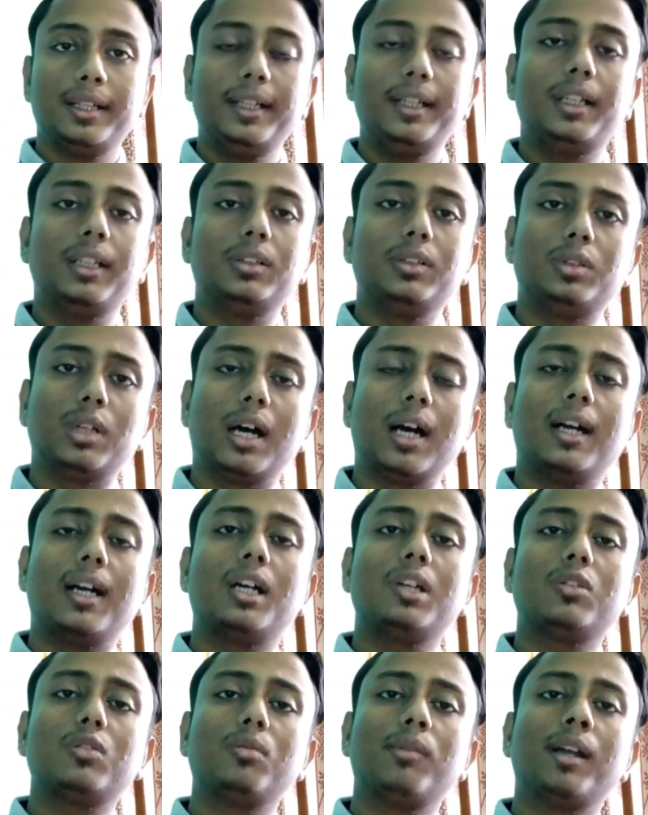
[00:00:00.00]
ठीक है
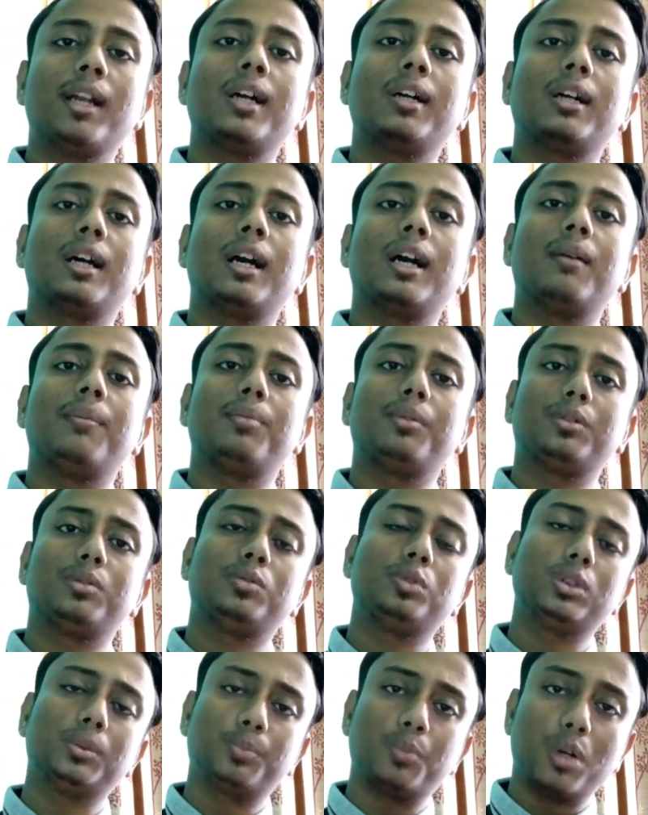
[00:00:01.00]
अगर तुम्हारा कहाँ
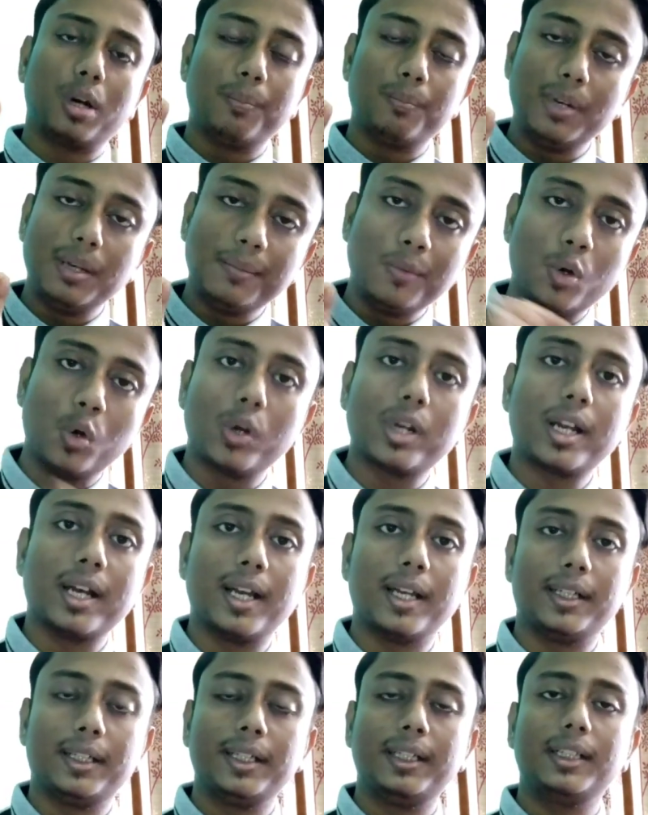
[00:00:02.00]
कुछ प्रॉब्लम हो रहा
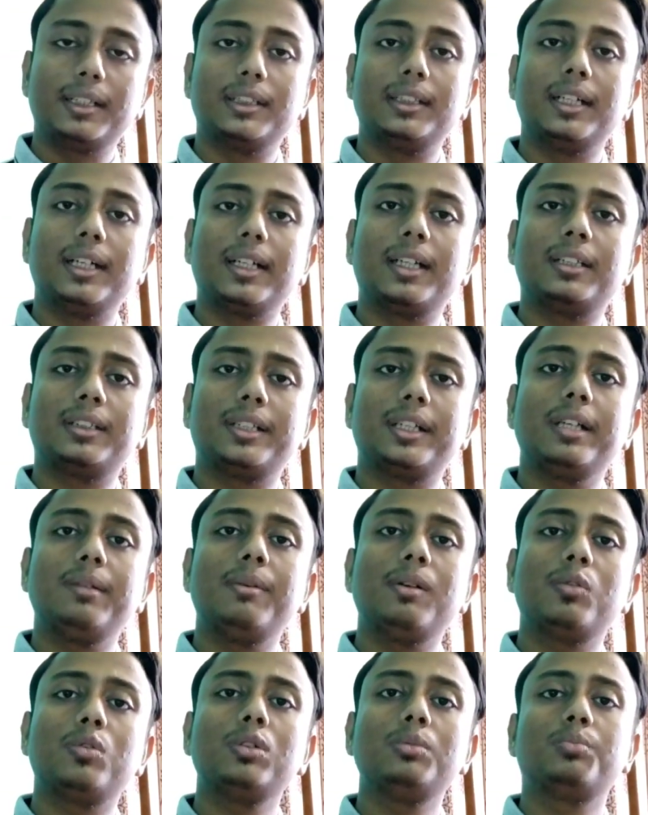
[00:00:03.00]
है ठीक है अंडरस्टैंडिंग
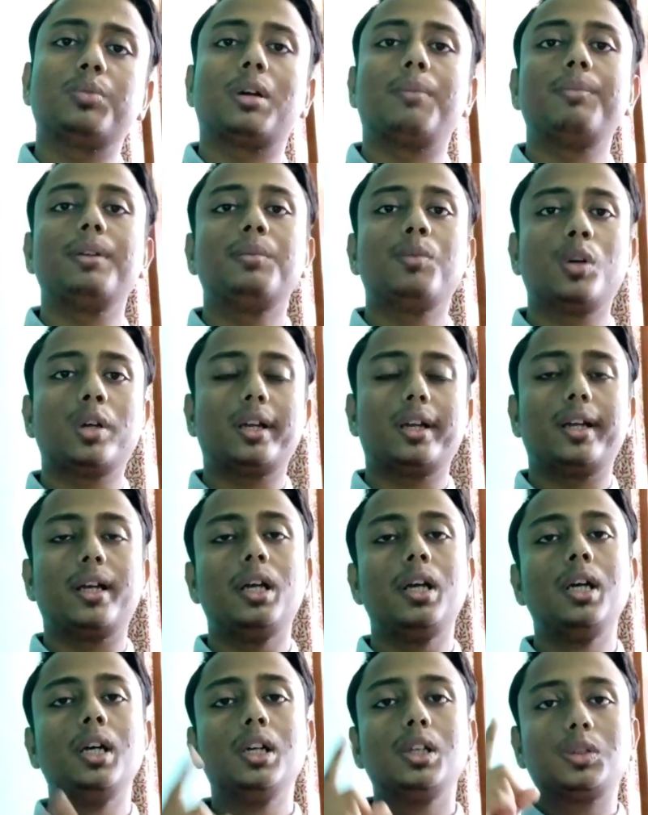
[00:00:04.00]
में कुछ प्रॉब्लम हो रहा
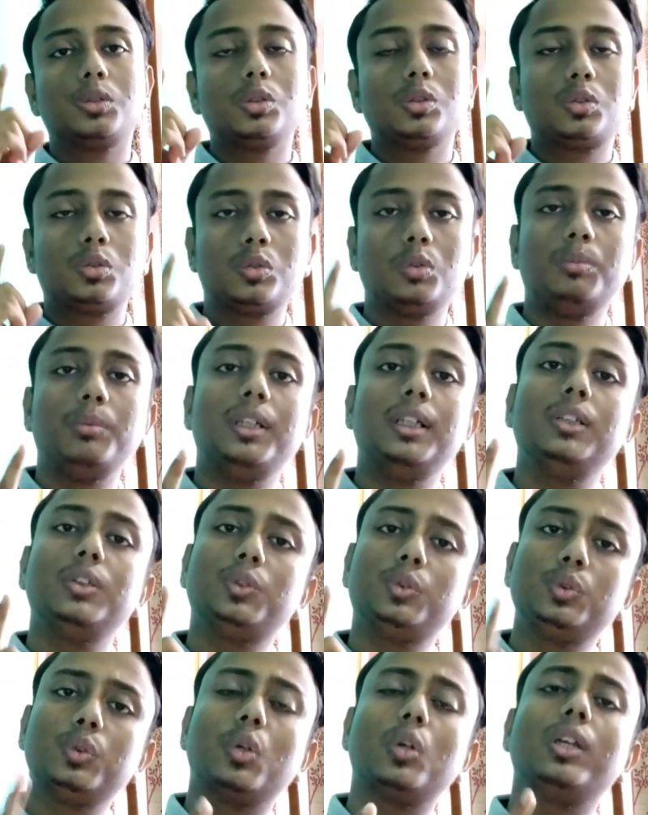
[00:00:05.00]
है तो तुमने
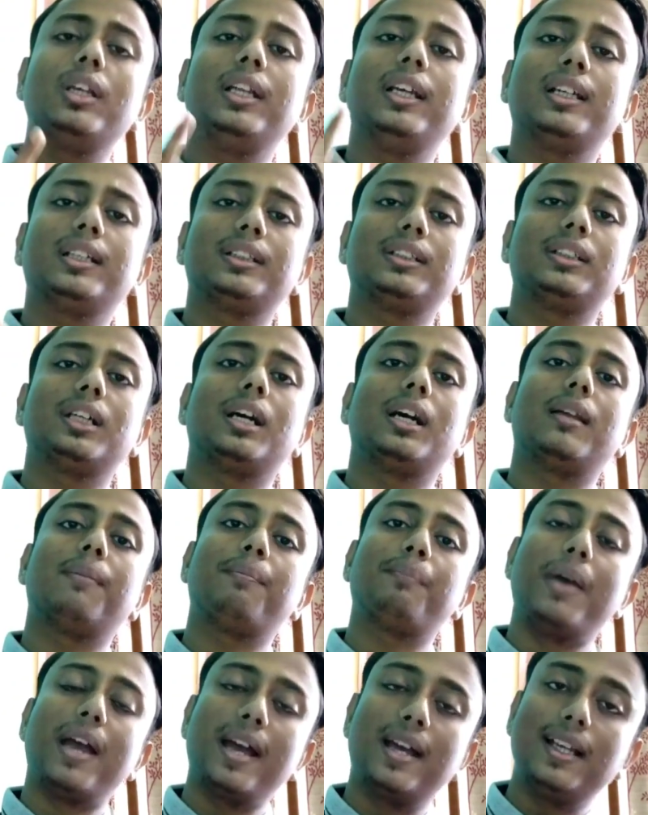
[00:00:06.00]
जो लेक्चर
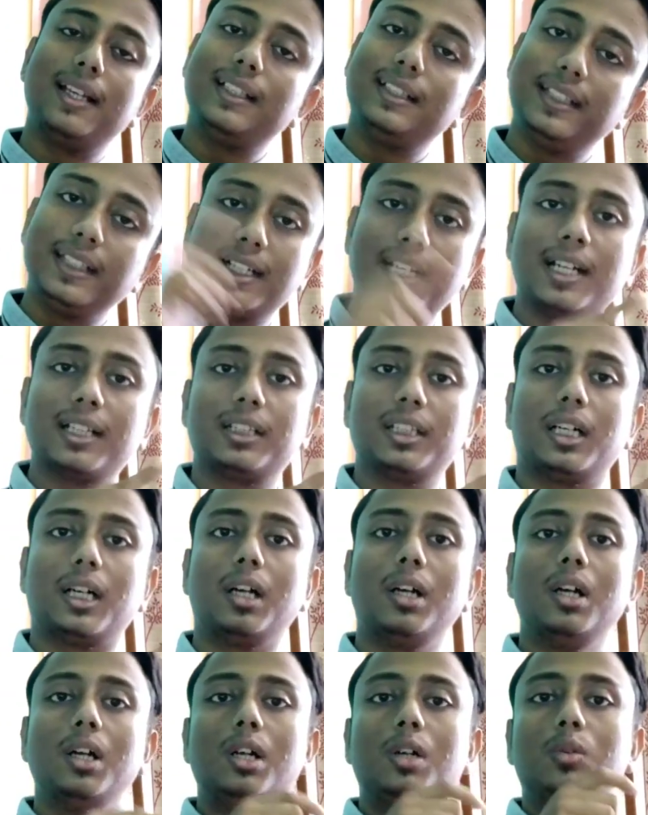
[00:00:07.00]
पहले देखा था